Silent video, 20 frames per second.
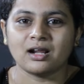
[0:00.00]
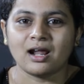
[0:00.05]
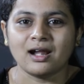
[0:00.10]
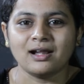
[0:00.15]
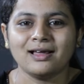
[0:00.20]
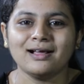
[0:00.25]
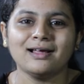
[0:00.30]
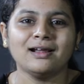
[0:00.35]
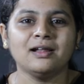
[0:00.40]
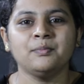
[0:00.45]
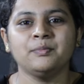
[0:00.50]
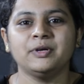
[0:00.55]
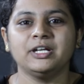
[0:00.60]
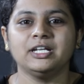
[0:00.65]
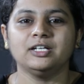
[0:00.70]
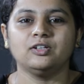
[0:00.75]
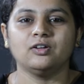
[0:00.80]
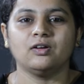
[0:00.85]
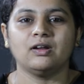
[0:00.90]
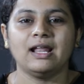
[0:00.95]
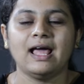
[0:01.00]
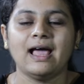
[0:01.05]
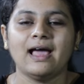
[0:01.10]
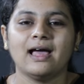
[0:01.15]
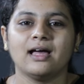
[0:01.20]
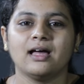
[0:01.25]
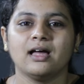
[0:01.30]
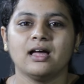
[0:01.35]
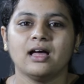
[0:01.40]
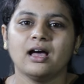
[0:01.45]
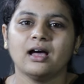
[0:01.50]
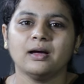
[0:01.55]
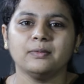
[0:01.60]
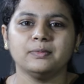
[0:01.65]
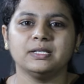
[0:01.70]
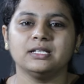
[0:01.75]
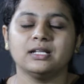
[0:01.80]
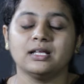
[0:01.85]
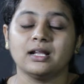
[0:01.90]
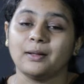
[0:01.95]
ரணகலம் பண்ணிட்டோம்ல
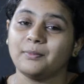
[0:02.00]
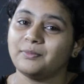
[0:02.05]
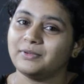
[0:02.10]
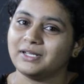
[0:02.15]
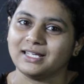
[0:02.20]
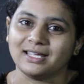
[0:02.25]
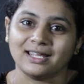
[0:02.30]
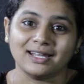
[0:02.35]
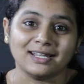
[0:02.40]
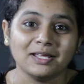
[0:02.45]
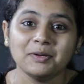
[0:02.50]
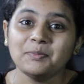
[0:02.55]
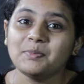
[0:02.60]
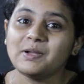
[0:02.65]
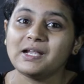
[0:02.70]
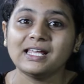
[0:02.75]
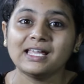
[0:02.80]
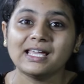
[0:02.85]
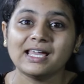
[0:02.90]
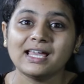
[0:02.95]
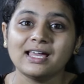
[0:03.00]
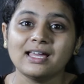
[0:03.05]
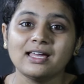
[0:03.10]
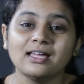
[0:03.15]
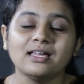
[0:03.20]
அப்படின்னாரு அப்படி என்ன பண்ணுங்க